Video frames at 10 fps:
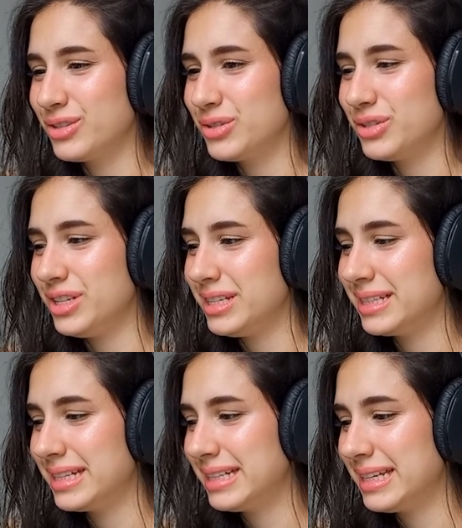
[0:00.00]
a
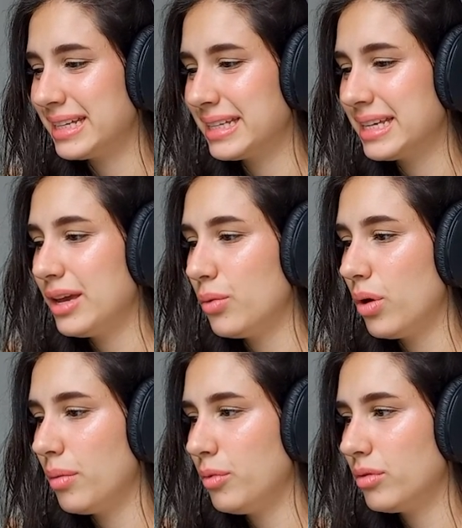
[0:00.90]
China, né? Eu
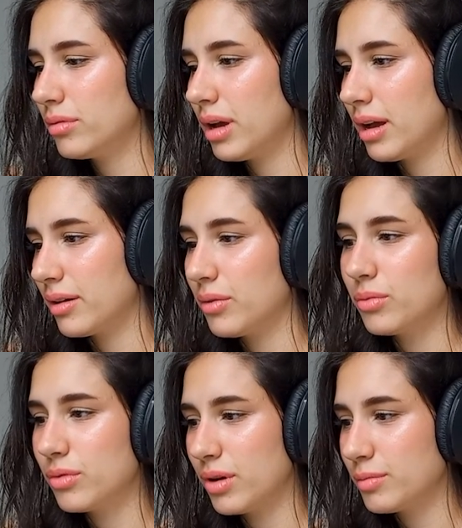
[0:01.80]
amo. Ah,
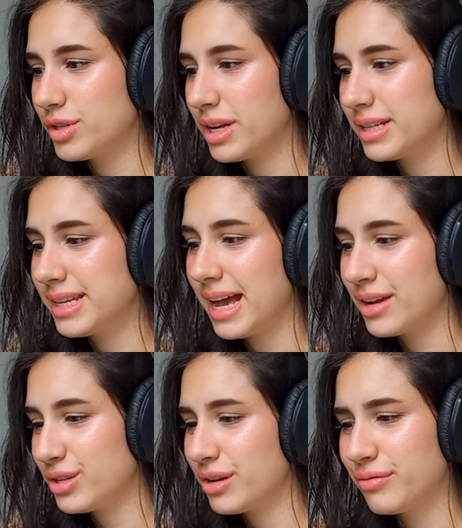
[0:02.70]
o hamster na
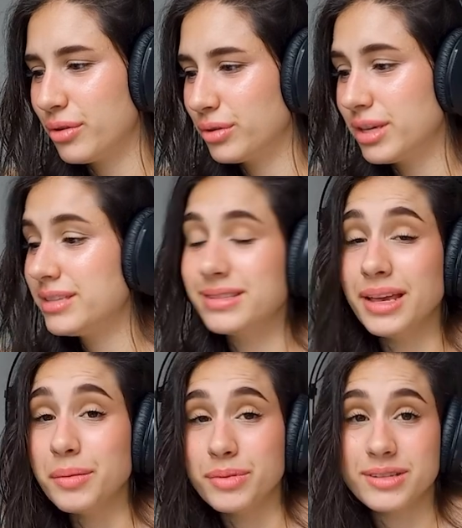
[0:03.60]
serragem na foto aqui
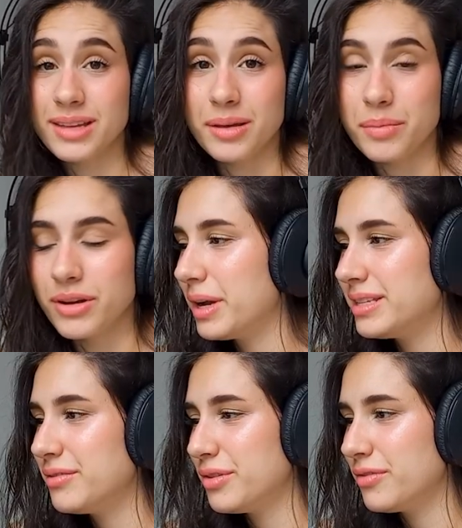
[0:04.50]
sempre, sempre.
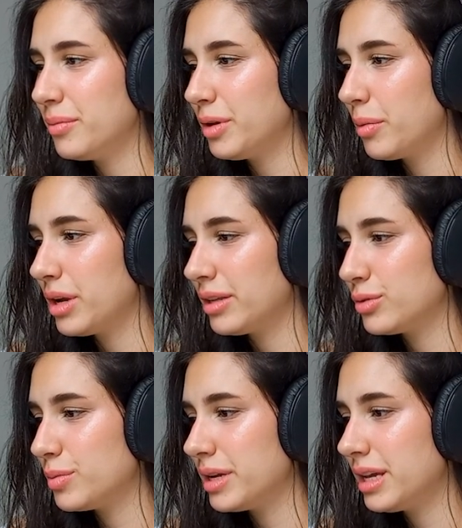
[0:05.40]
Mas enfim, vamos dar uma olhada
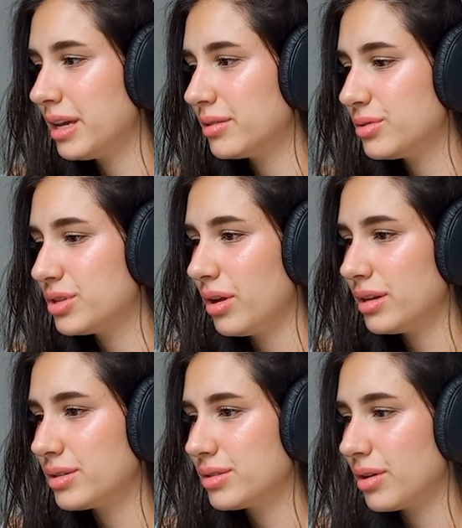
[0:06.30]
nos brinquedos?
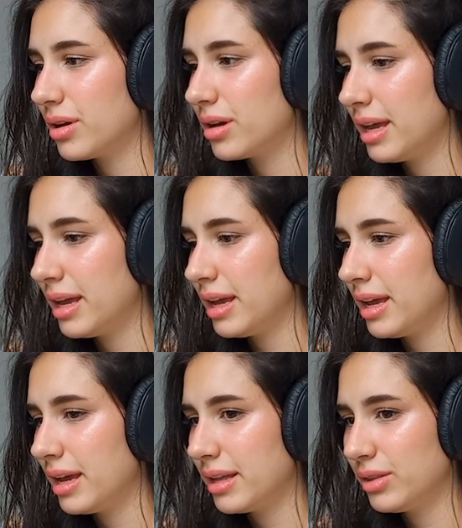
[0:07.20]
Olha só.
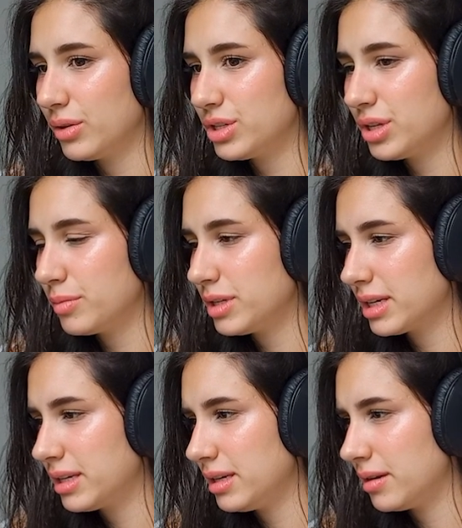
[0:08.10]
É... nós temos
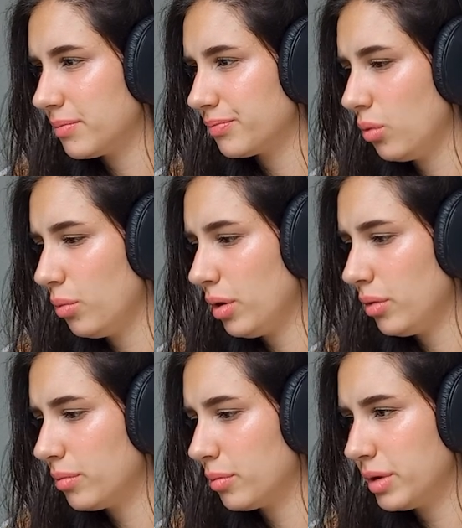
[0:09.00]
aqui
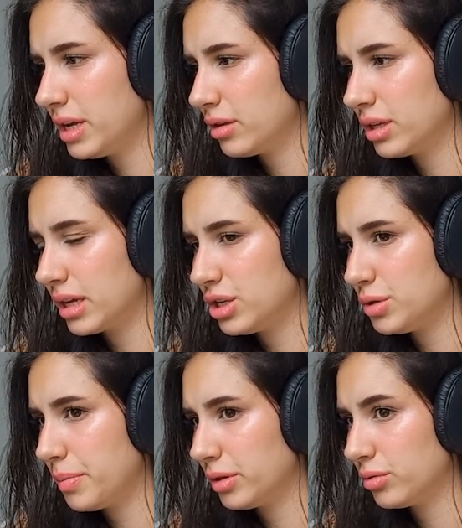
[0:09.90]
uma, um brinquedo daqueles
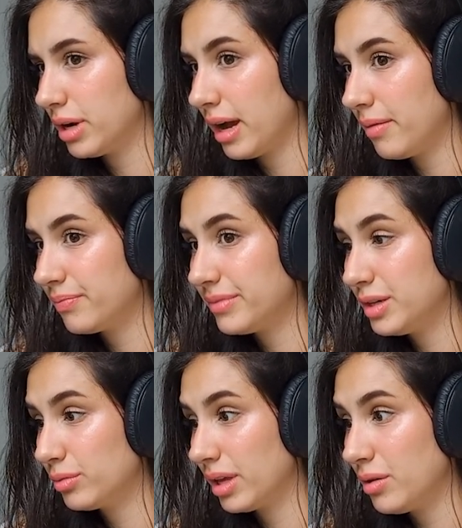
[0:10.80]
de pendurar.
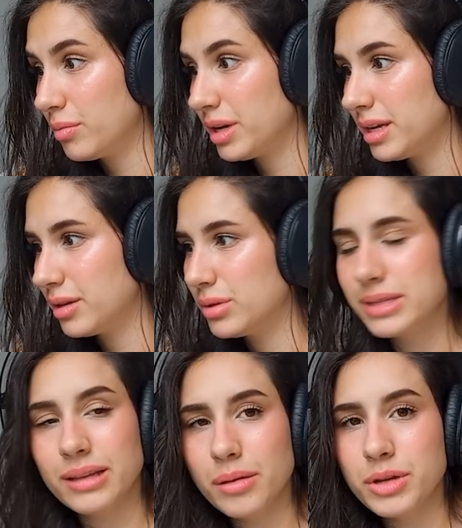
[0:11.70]
E eu tenho um brinquedo
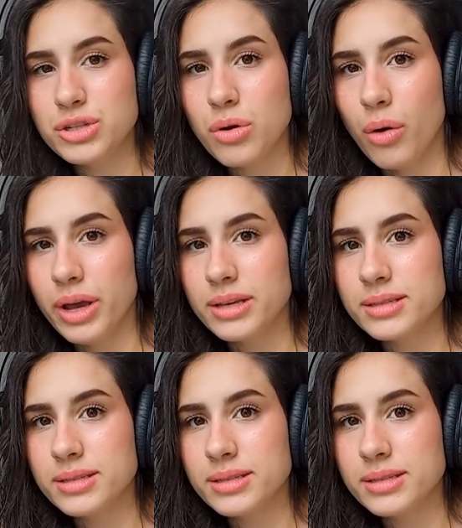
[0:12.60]
exatamente igual a